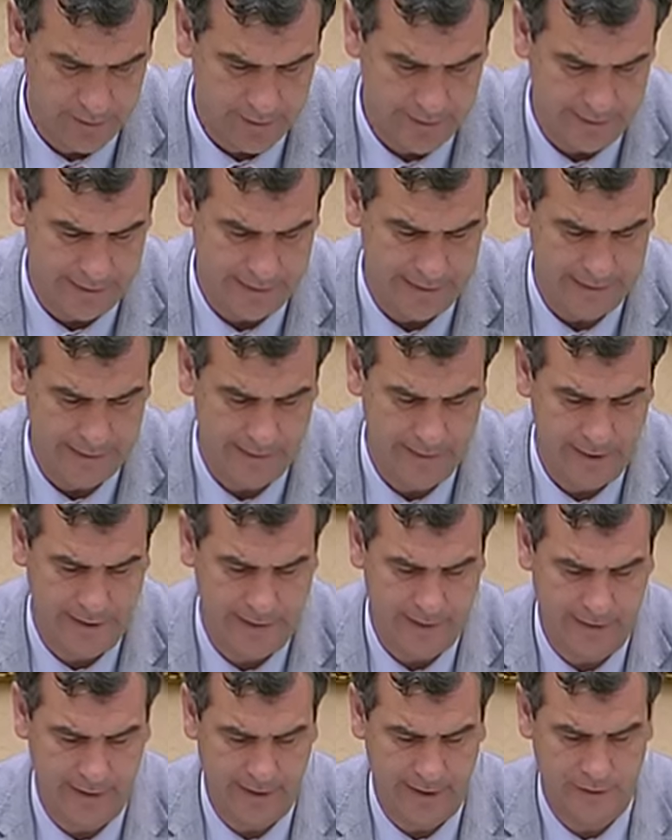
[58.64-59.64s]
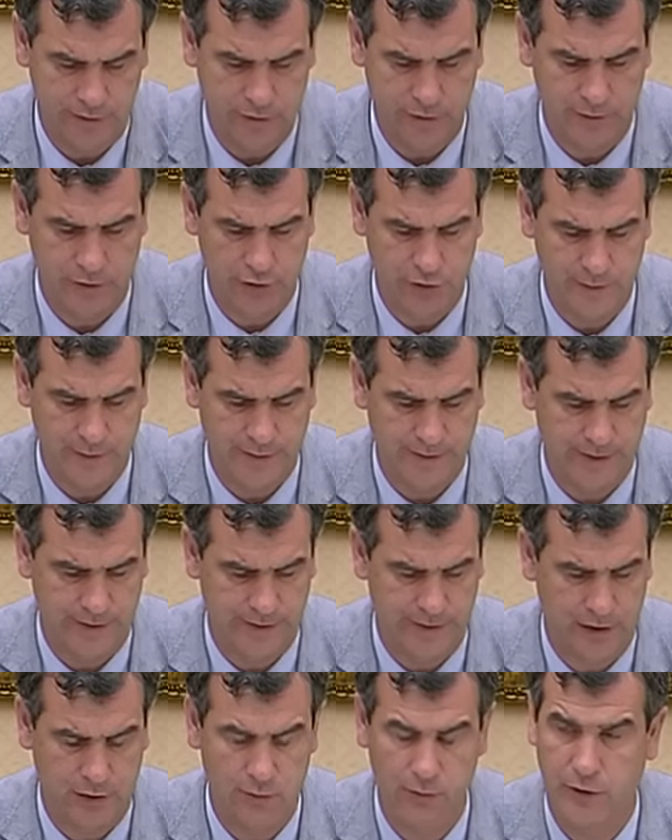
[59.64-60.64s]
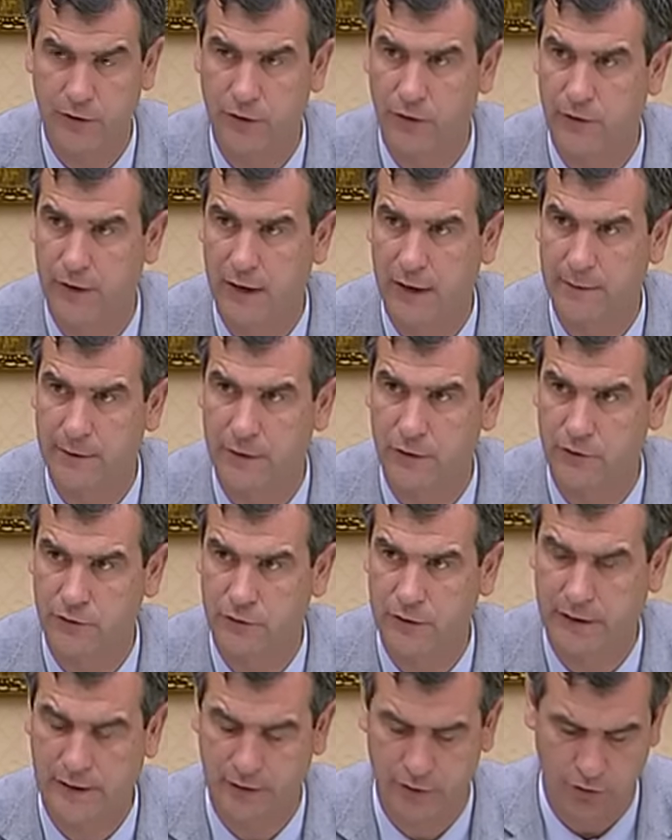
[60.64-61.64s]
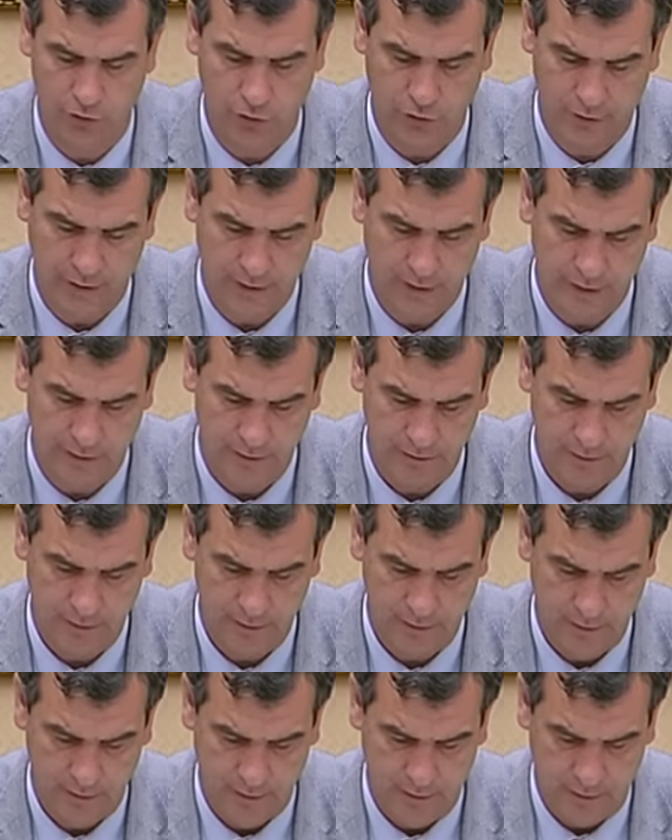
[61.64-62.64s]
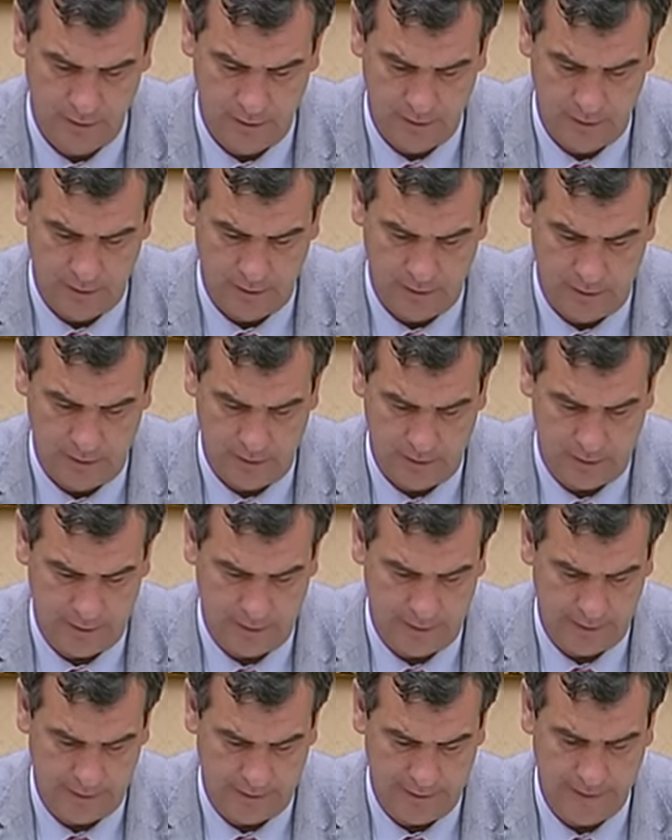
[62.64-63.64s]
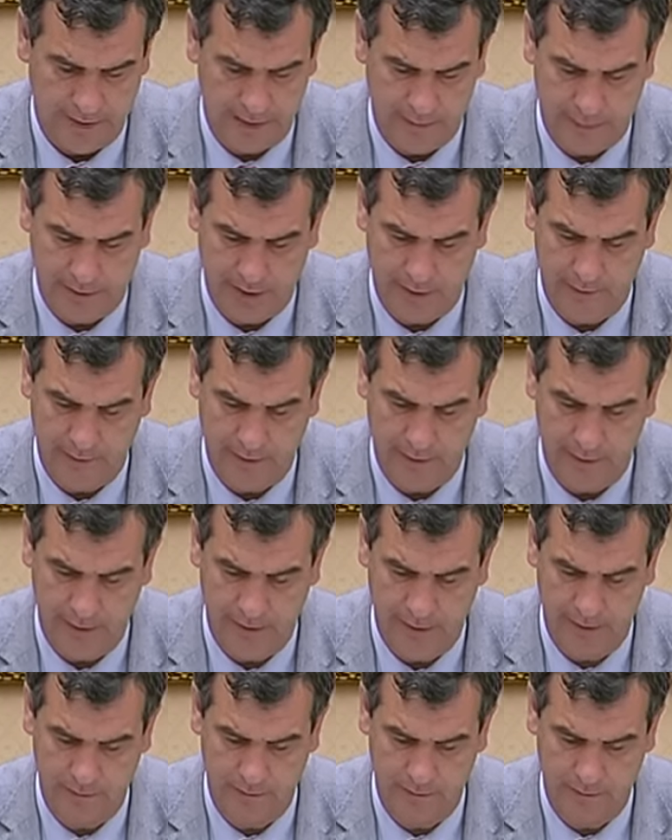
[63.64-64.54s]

Relativo a la declaración de 2013 como año de la biotecnología, eh, tiene la palabra